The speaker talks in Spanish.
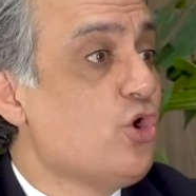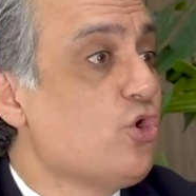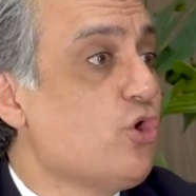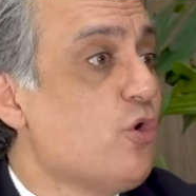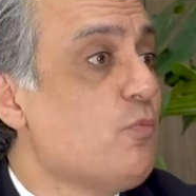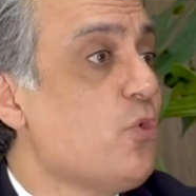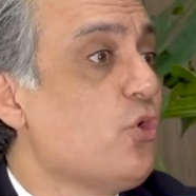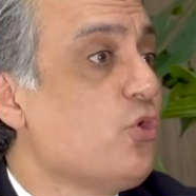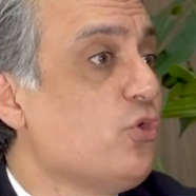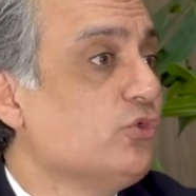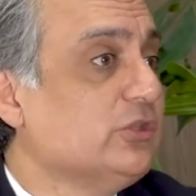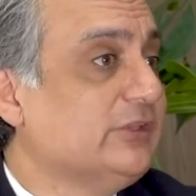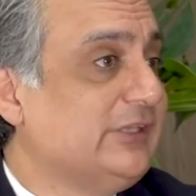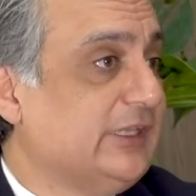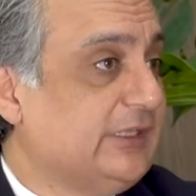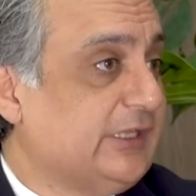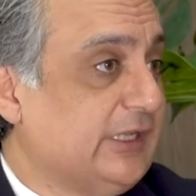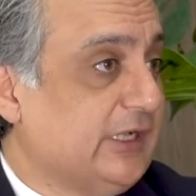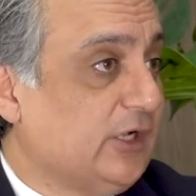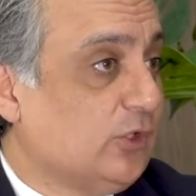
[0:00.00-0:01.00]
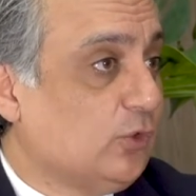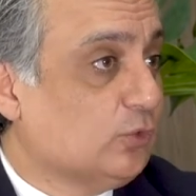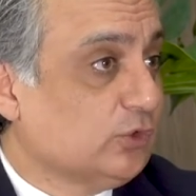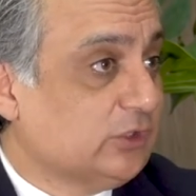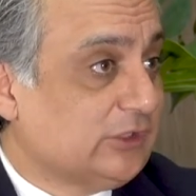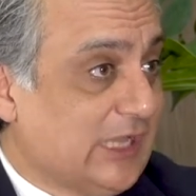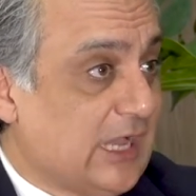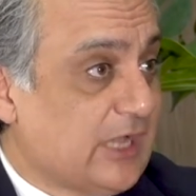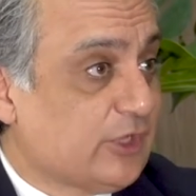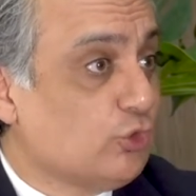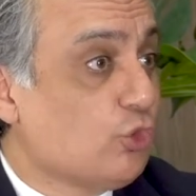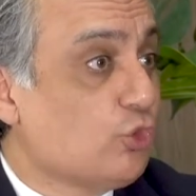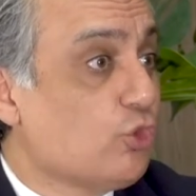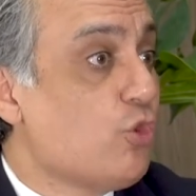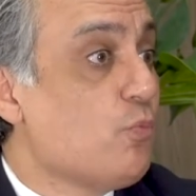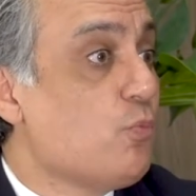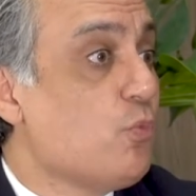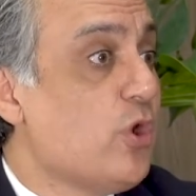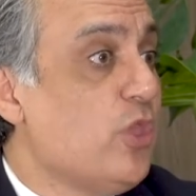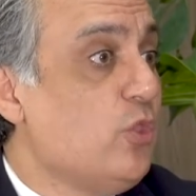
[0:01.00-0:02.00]
cómo contener el contagio,
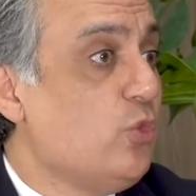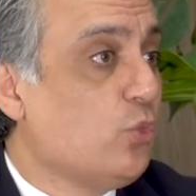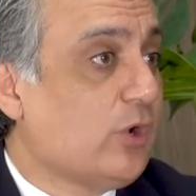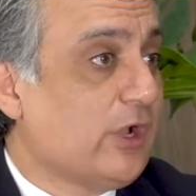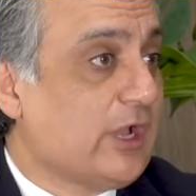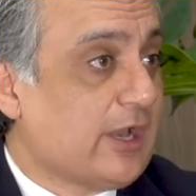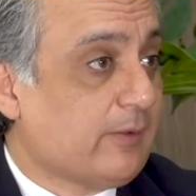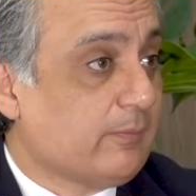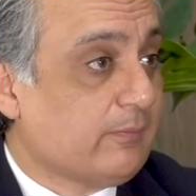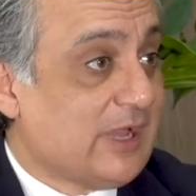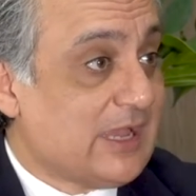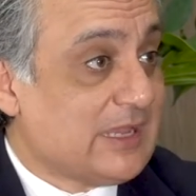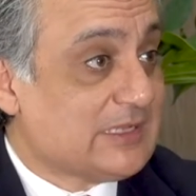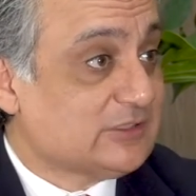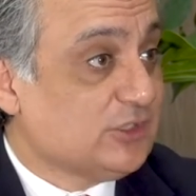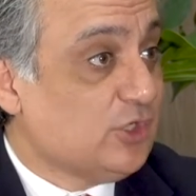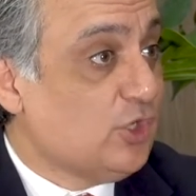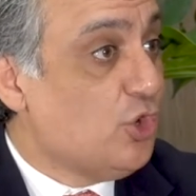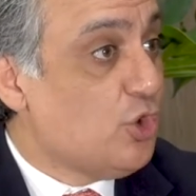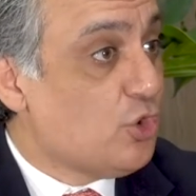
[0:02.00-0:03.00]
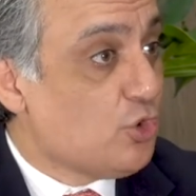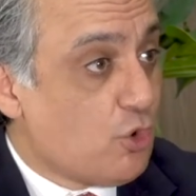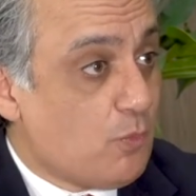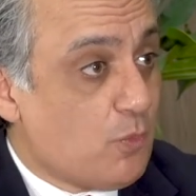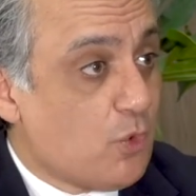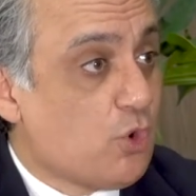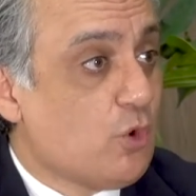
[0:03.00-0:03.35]
cómo educar más, cómo